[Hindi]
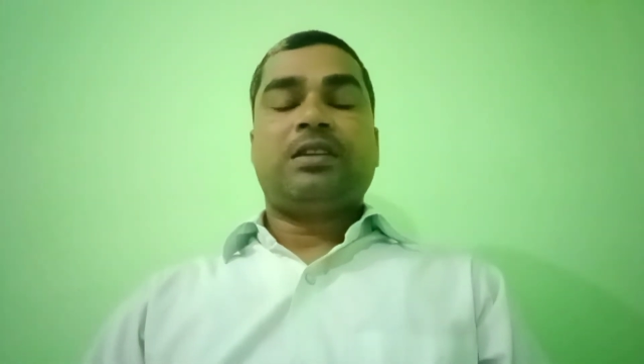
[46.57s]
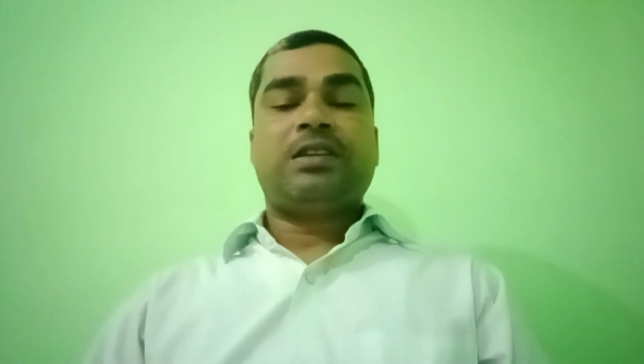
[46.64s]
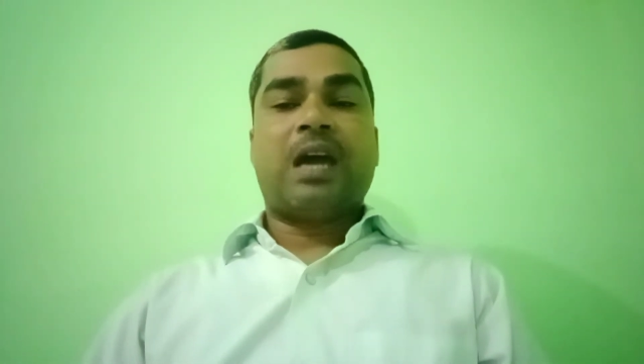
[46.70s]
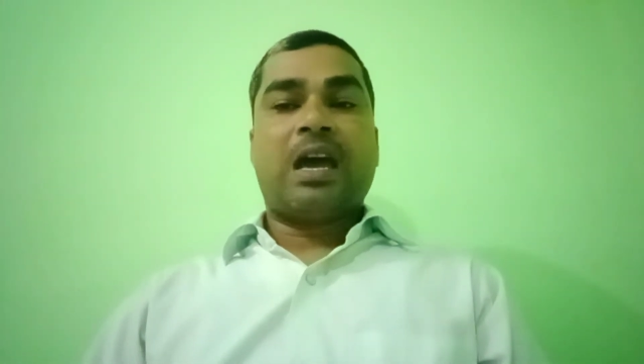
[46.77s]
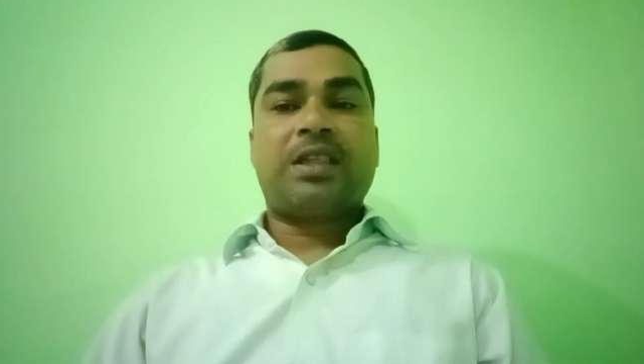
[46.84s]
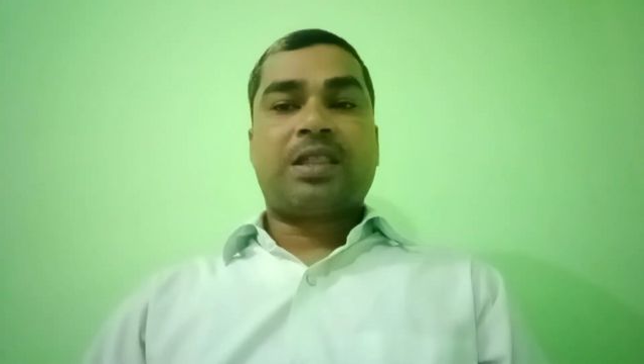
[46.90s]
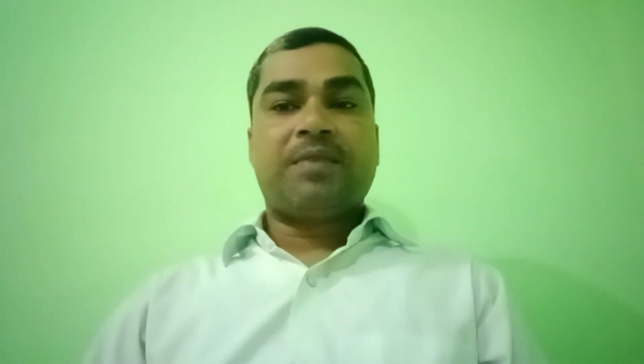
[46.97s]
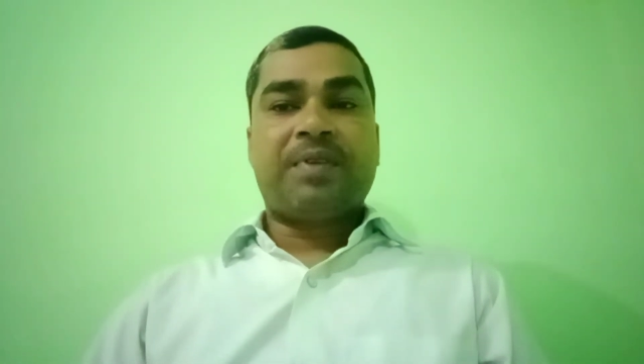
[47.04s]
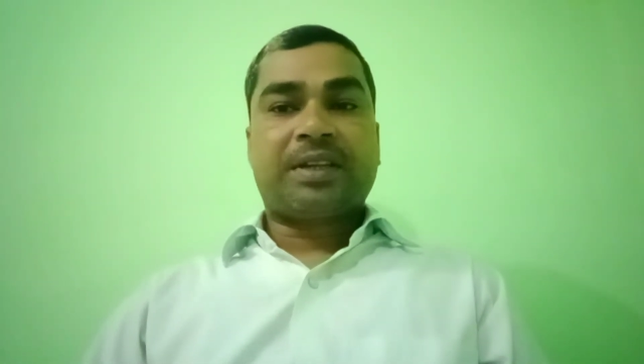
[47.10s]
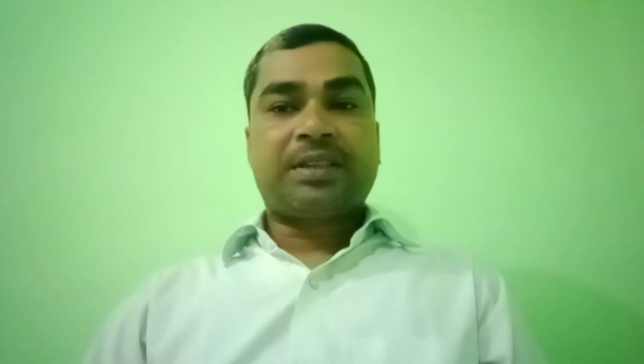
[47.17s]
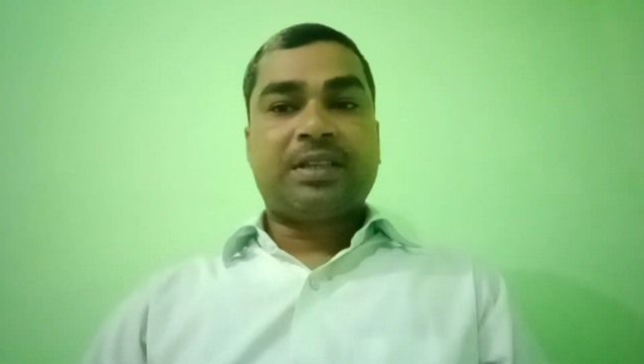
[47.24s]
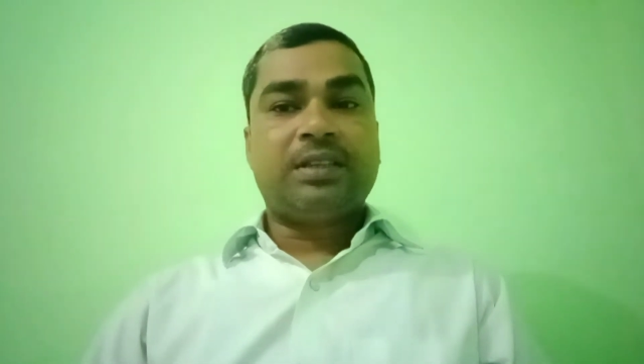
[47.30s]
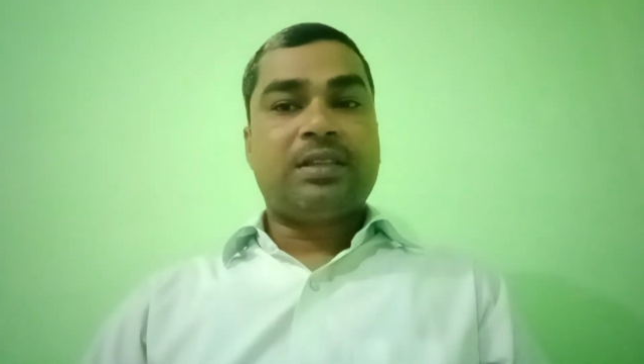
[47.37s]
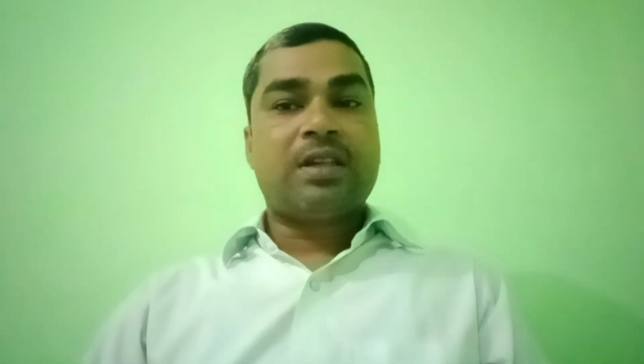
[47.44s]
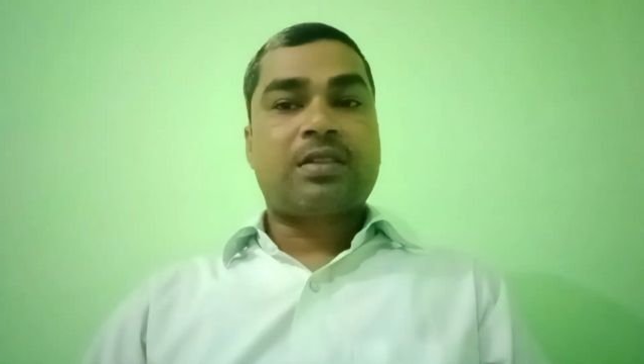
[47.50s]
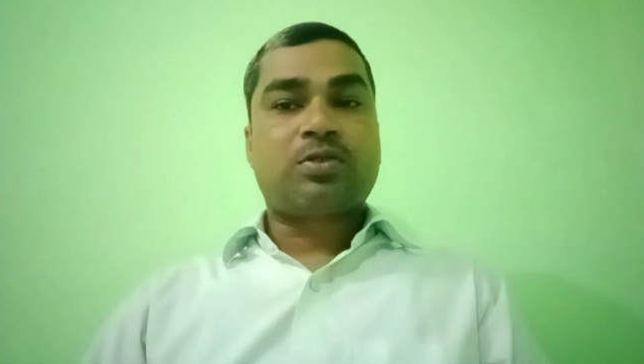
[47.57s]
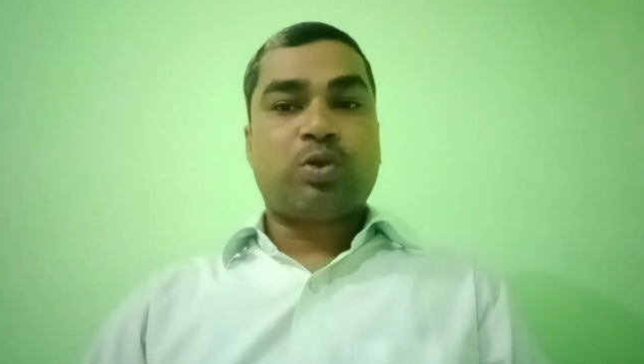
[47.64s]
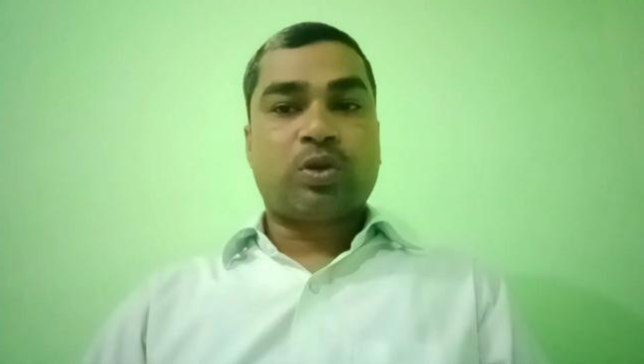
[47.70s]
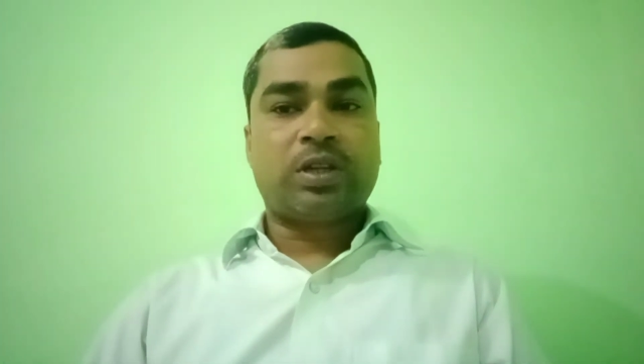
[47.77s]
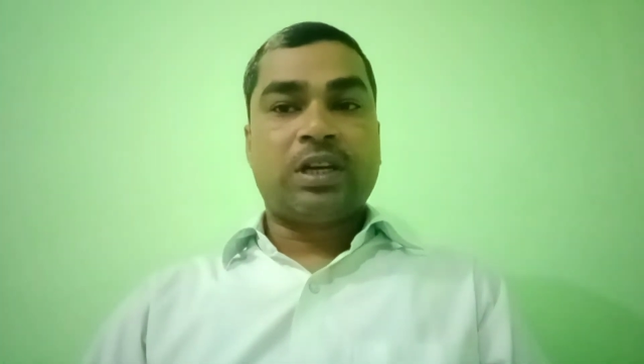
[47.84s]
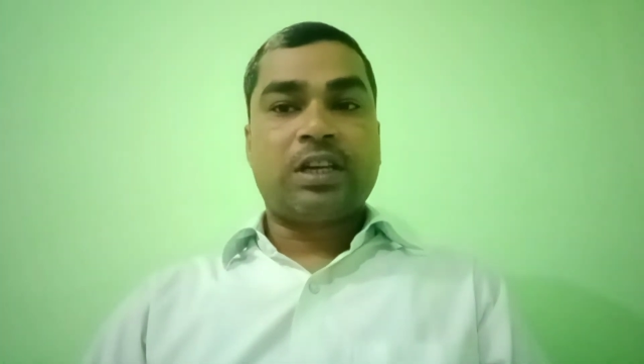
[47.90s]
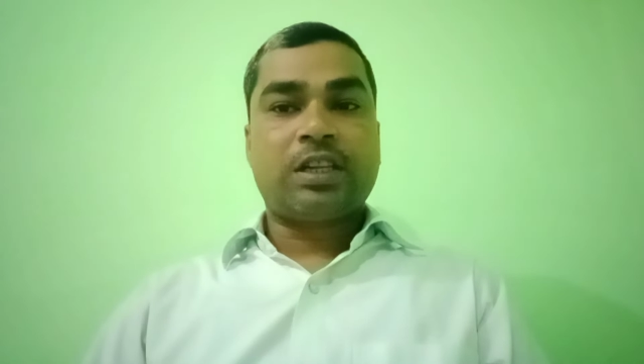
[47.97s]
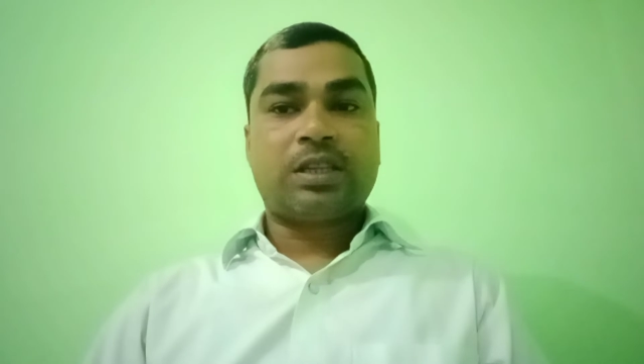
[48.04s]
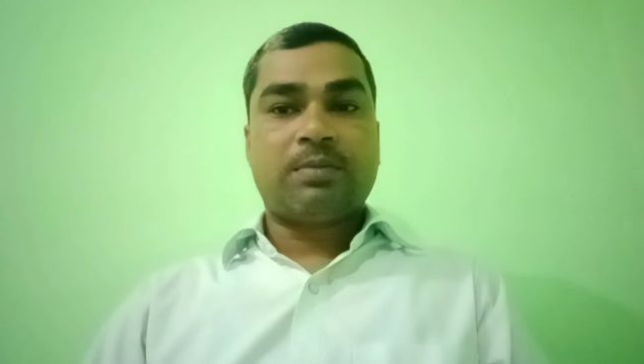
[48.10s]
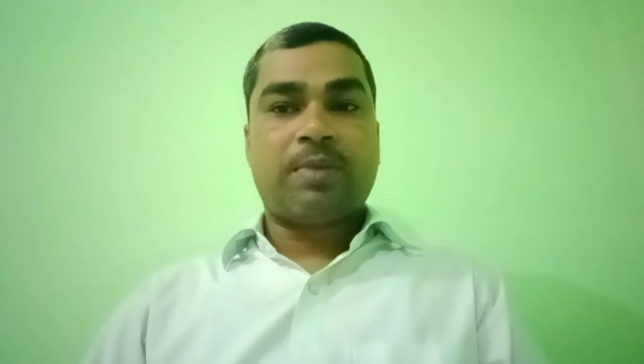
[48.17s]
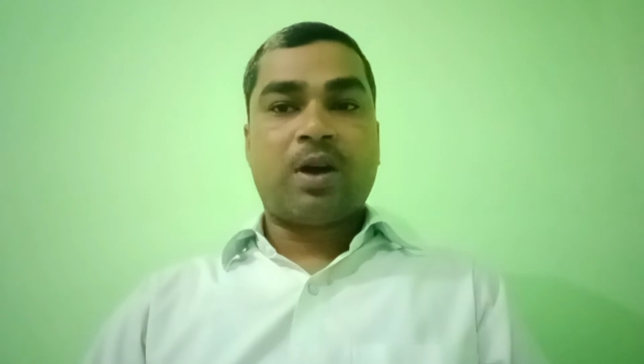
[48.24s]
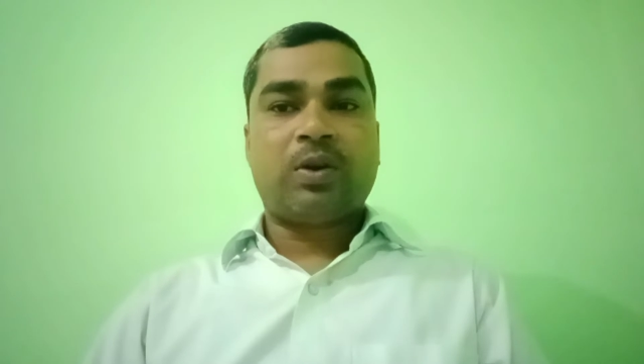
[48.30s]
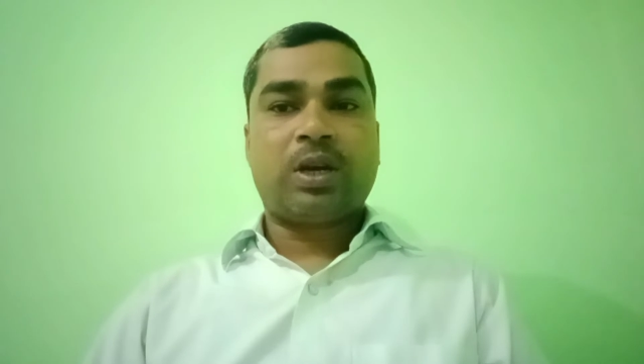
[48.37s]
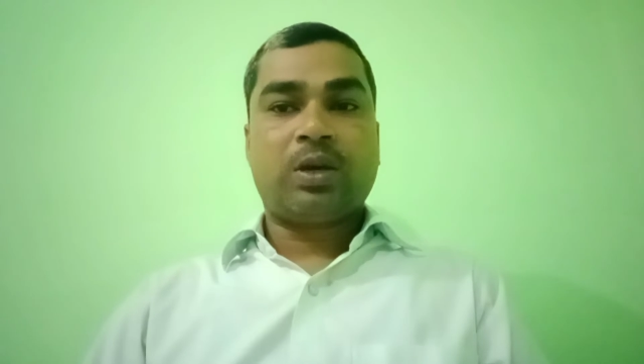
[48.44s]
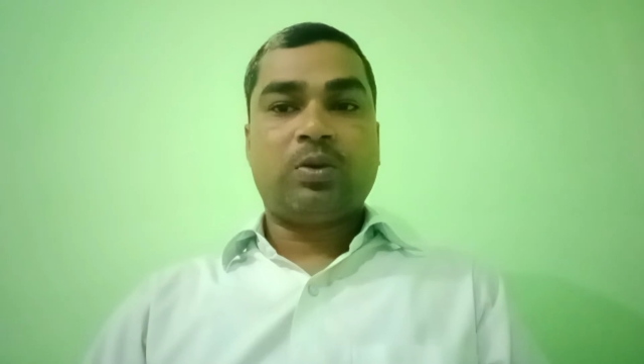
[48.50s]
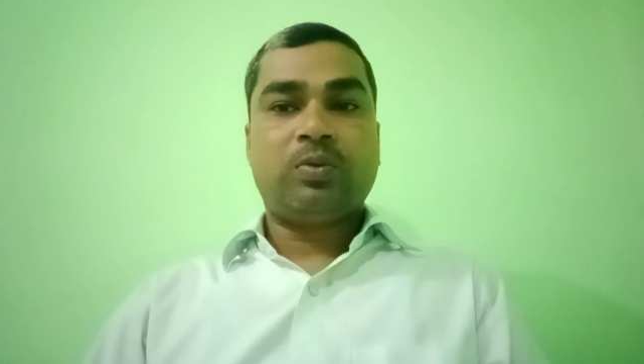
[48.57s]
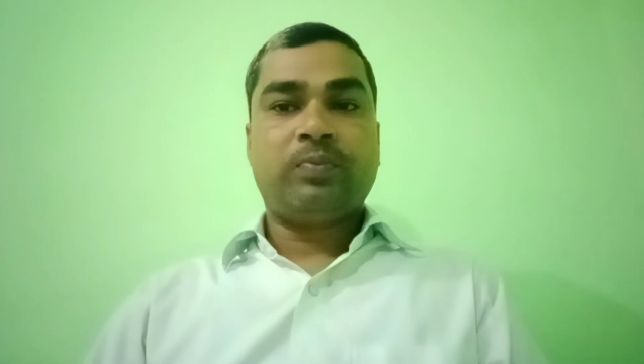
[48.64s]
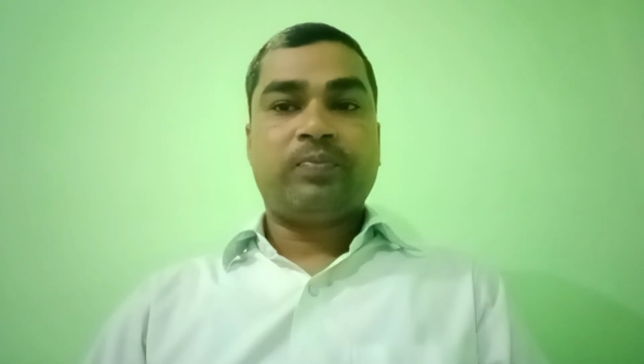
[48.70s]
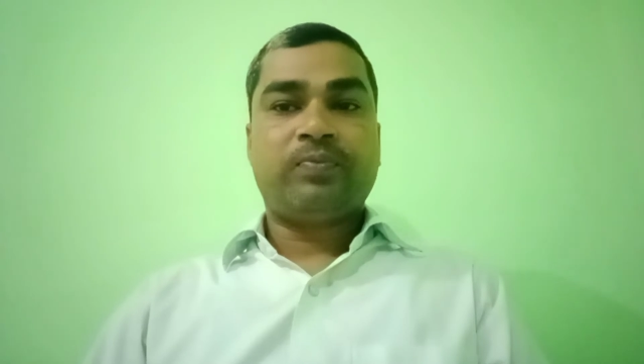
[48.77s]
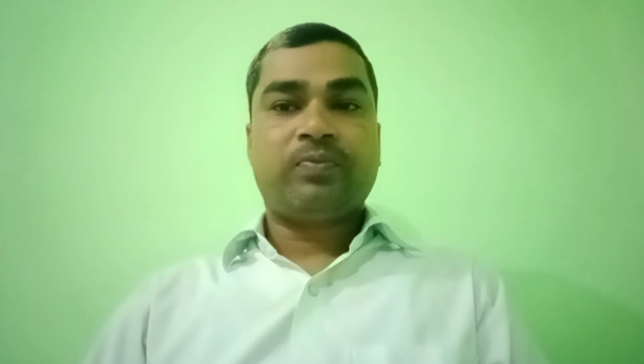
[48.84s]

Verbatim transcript: या ऐसे व्यक्ति की देश छोड़ देने की संभावना हो